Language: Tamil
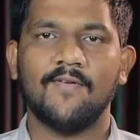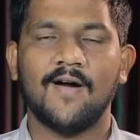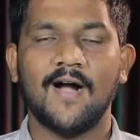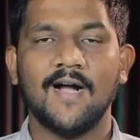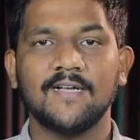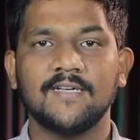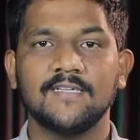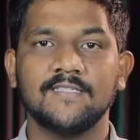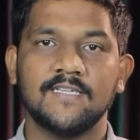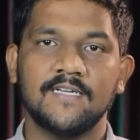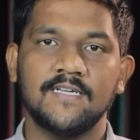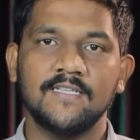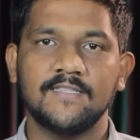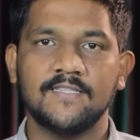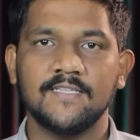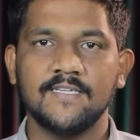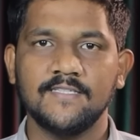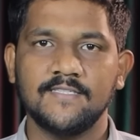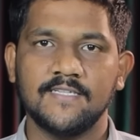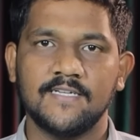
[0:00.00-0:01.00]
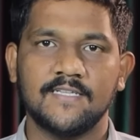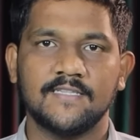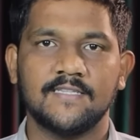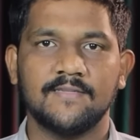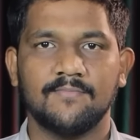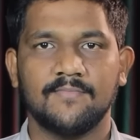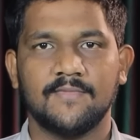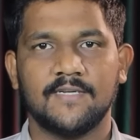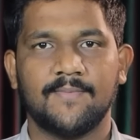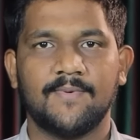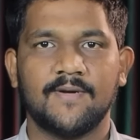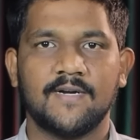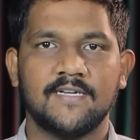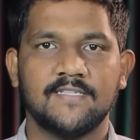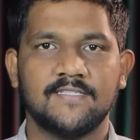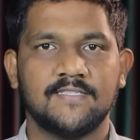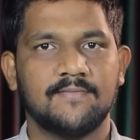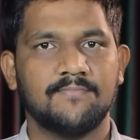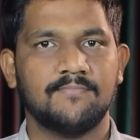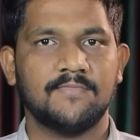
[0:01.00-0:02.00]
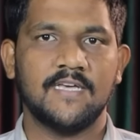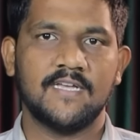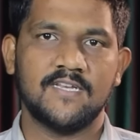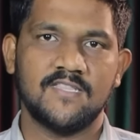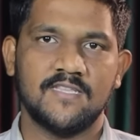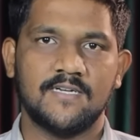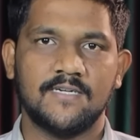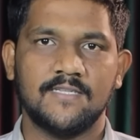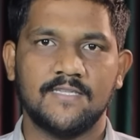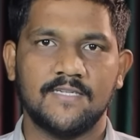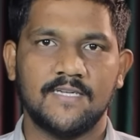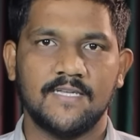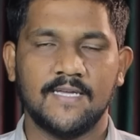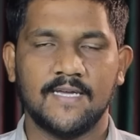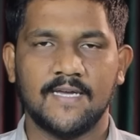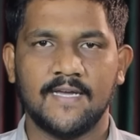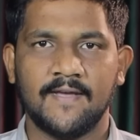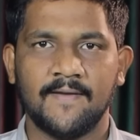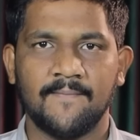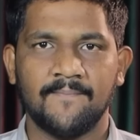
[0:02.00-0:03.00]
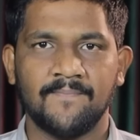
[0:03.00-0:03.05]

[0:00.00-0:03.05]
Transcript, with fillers: வாக்கு செலுத்தி சில நபர்களை தேர்ந்தெடுத்துட்டீங்க